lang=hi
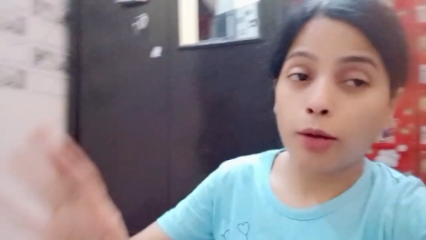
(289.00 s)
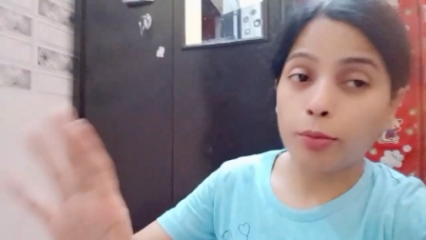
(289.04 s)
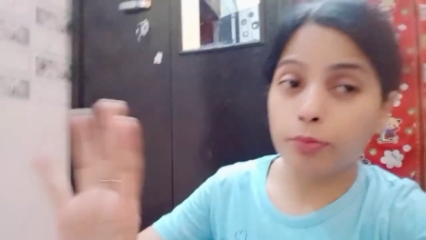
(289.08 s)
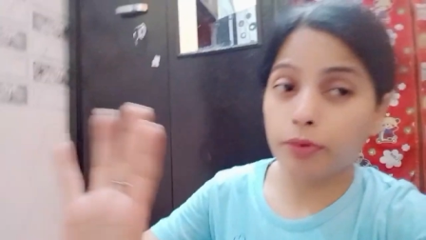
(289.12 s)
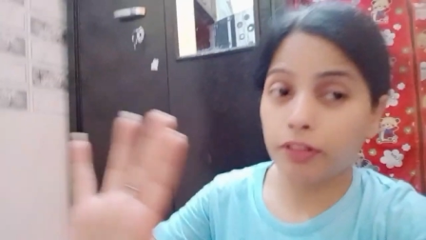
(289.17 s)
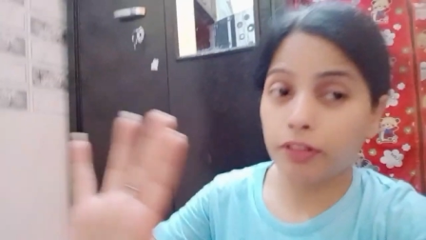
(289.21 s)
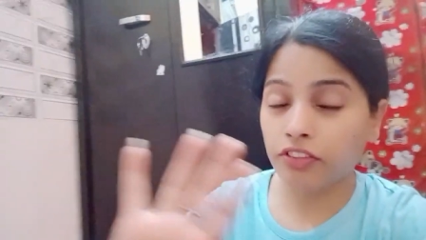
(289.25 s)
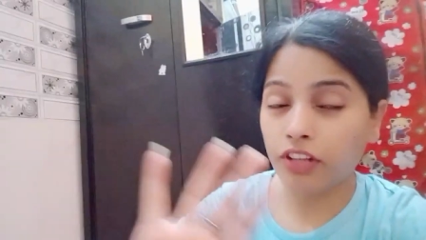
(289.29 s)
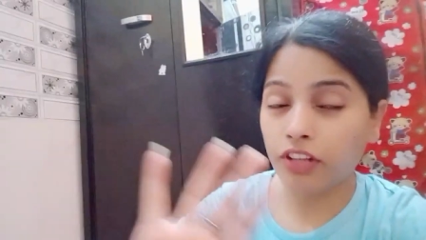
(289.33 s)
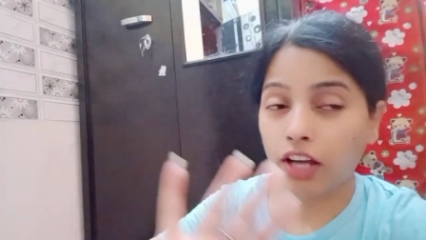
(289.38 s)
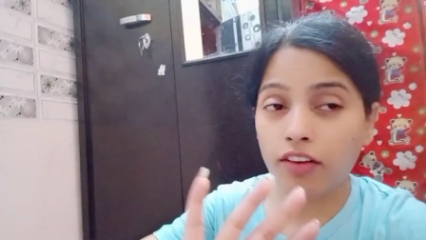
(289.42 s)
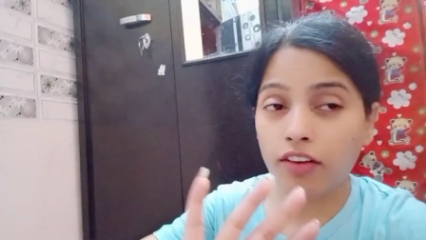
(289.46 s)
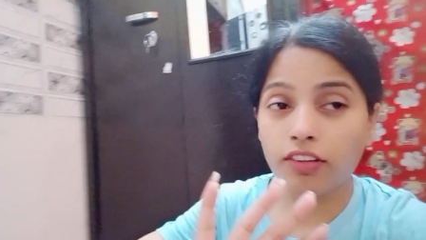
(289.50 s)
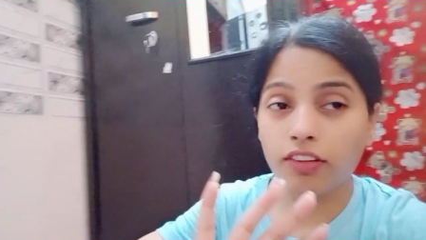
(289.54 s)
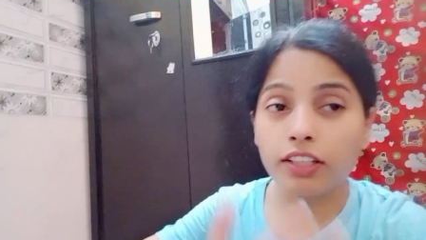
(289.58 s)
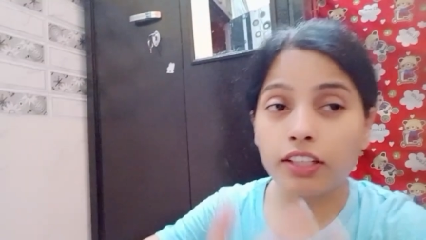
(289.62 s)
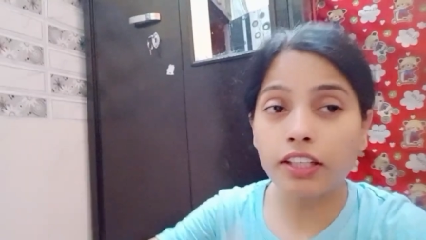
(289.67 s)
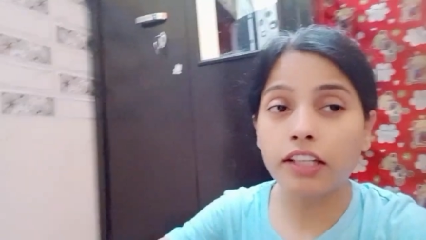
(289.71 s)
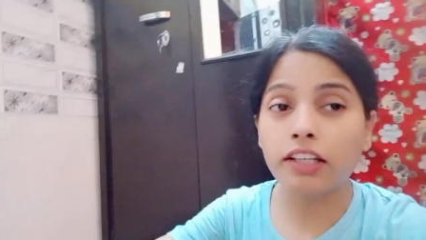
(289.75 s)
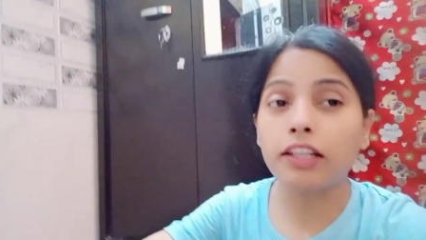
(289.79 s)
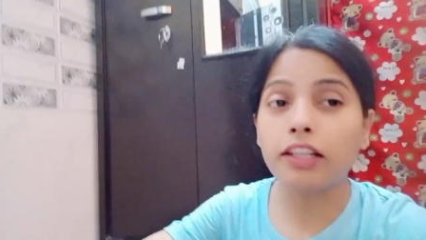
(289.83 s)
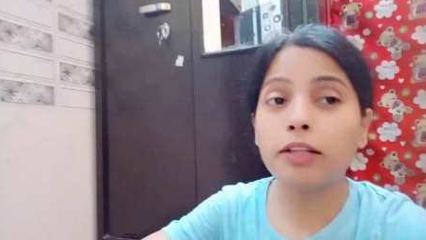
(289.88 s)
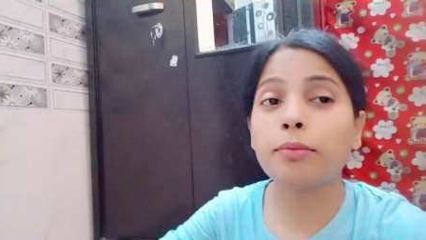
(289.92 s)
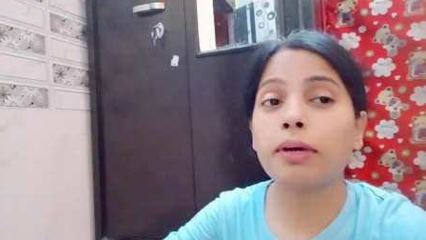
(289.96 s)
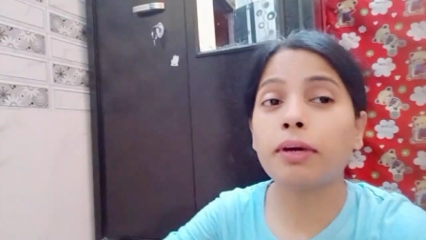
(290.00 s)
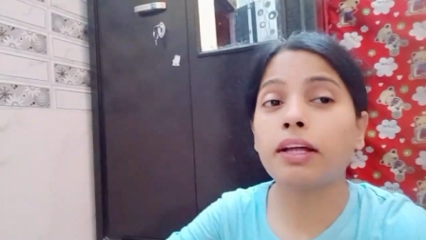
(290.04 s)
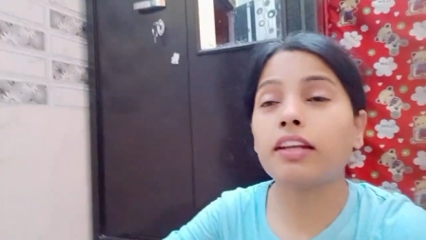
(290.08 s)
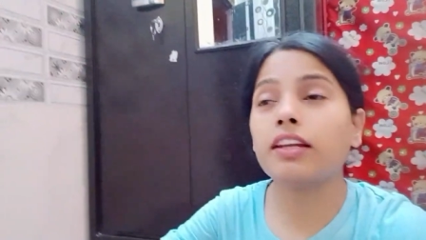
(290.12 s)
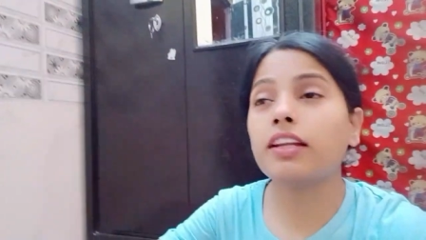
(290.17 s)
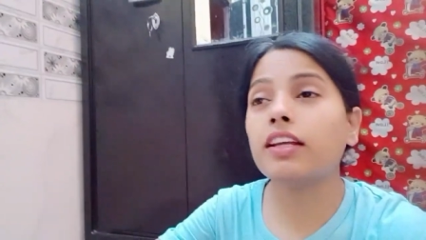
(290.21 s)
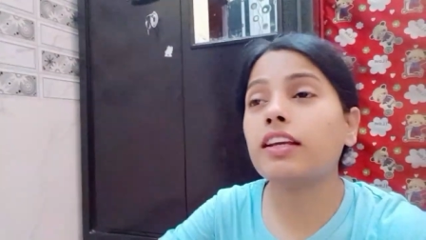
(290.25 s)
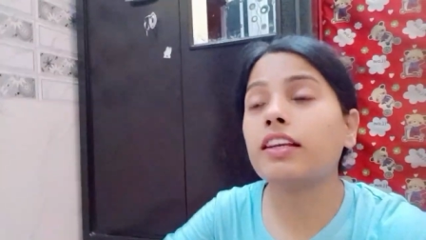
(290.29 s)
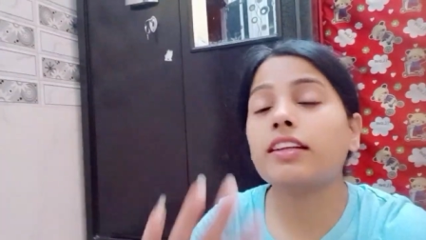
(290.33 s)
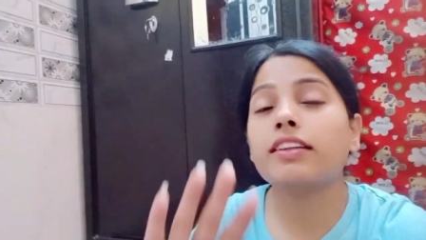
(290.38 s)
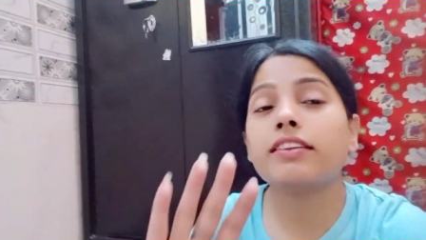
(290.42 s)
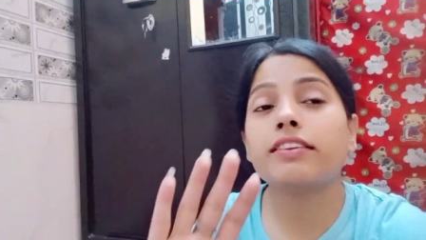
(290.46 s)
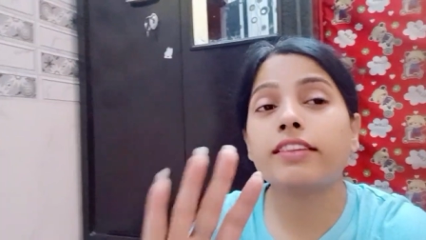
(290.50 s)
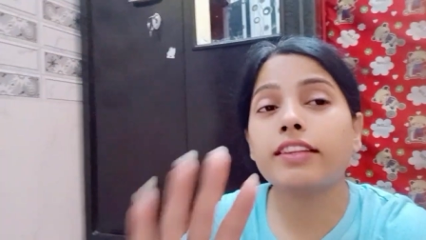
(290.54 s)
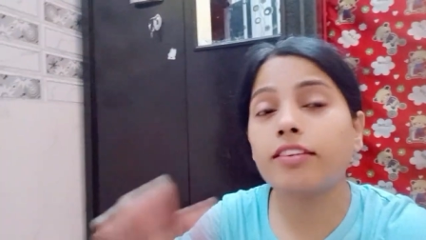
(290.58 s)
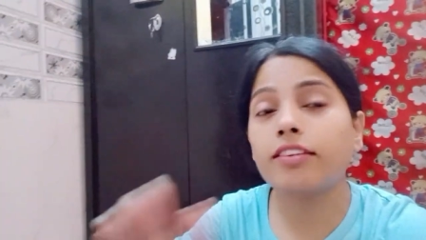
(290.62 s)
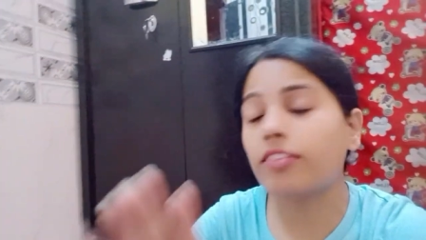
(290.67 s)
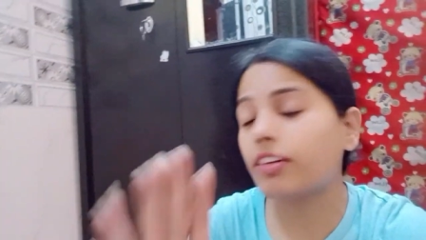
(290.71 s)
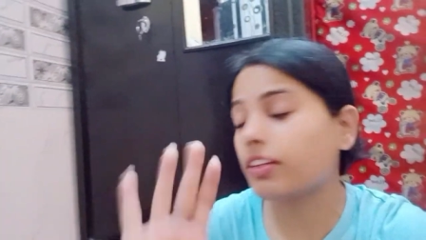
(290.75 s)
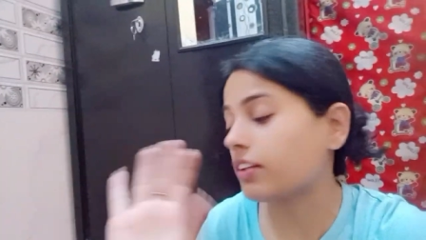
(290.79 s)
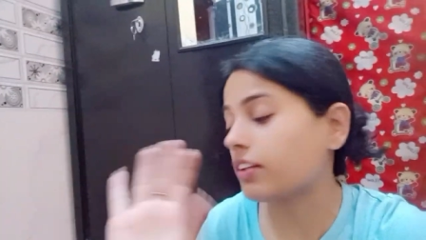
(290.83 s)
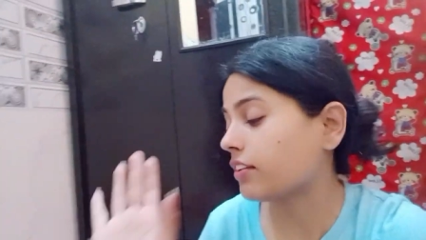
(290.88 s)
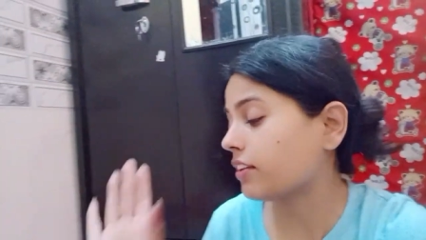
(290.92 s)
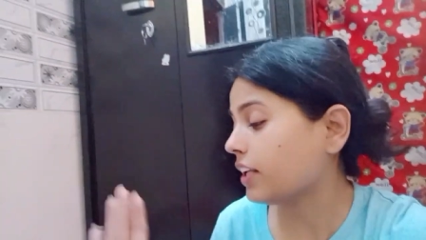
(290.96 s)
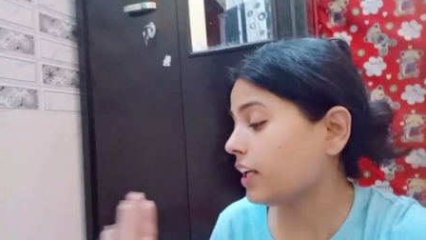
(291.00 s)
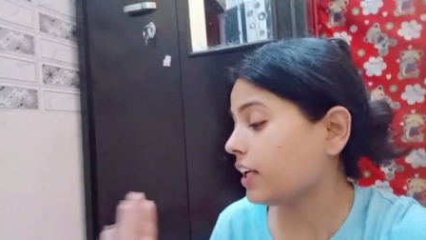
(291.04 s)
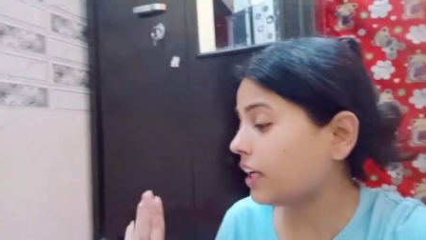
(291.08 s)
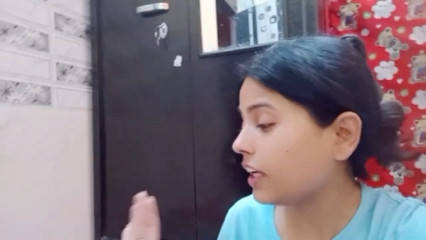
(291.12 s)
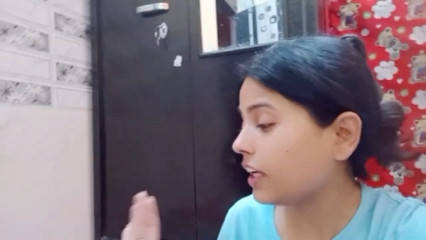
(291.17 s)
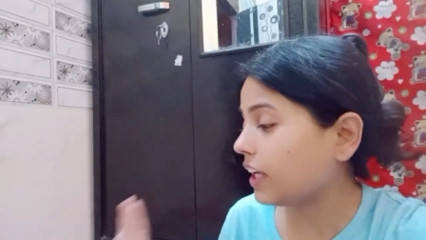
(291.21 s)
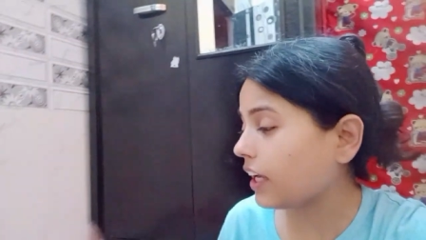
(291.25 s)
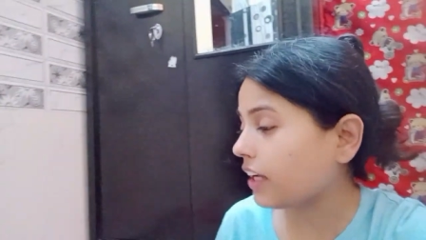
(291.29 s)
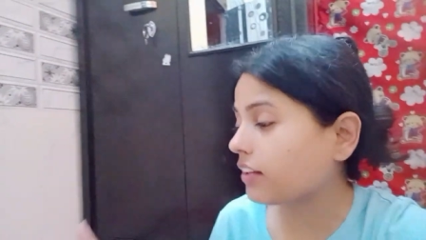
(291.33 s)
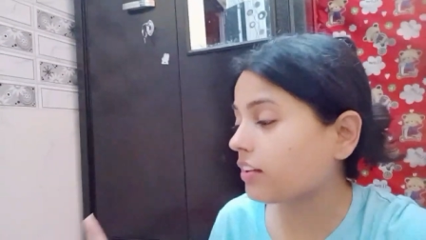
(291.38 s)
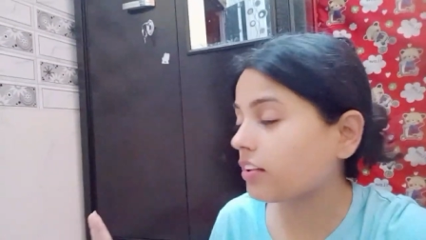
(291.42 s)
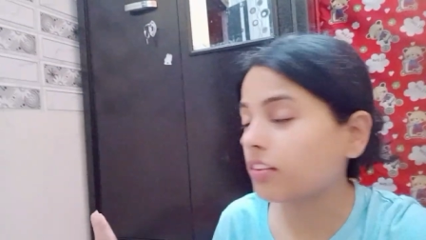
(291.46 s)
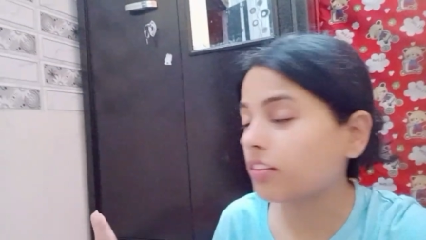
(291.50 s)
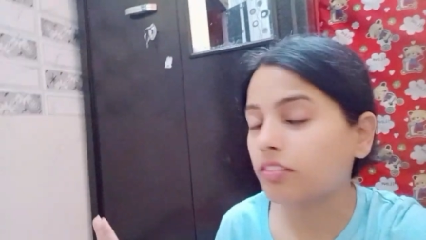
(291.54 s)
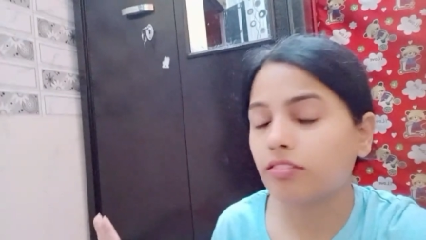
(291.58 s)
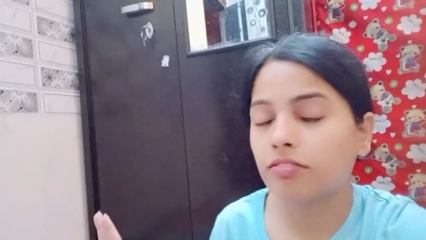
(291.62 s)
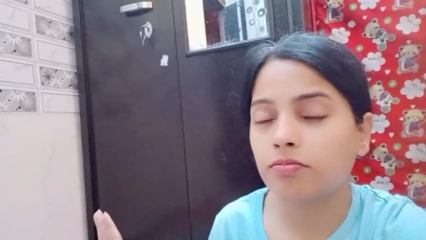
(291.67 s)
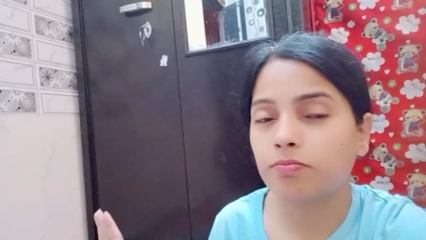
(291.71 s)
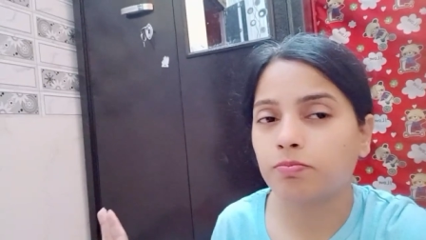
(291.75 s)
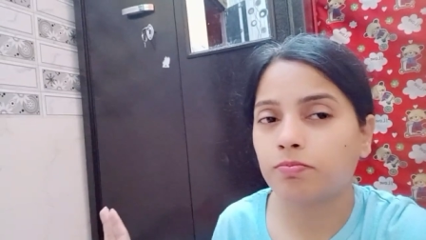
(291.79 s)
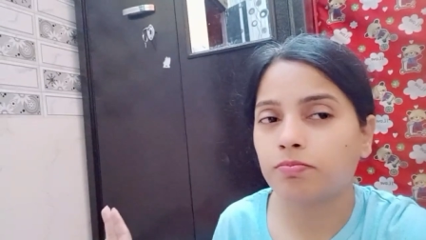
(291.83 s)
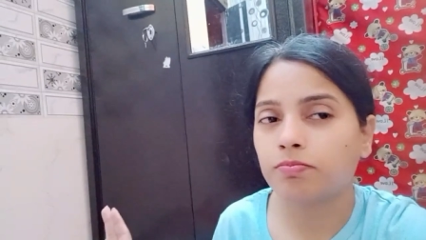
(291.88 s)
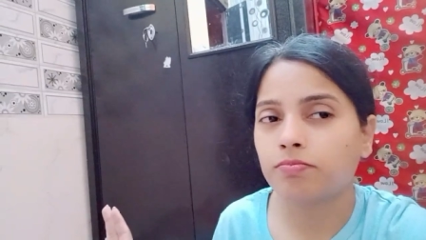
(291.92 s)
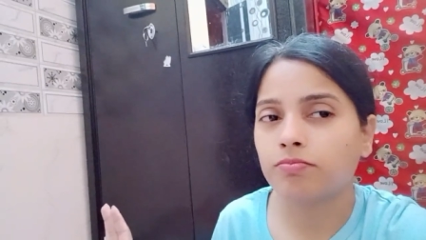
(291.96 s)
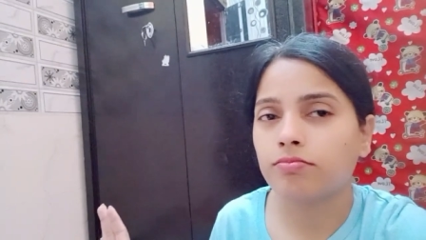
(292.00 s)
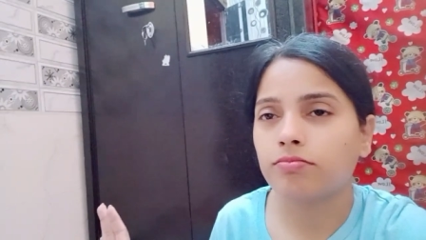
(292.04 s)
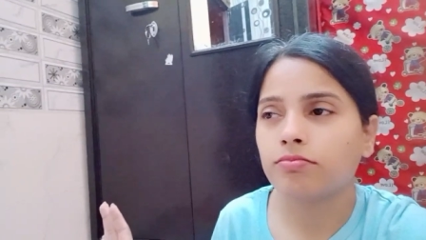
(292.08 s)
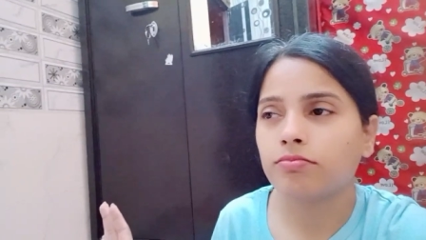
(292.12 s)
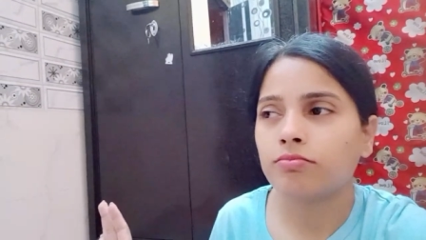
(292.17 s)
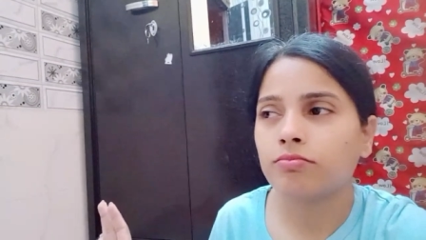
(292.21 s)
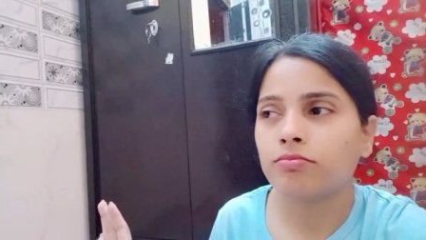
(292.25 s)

अभी मैं शावर नहीं ली मैंने इसी वजह से एक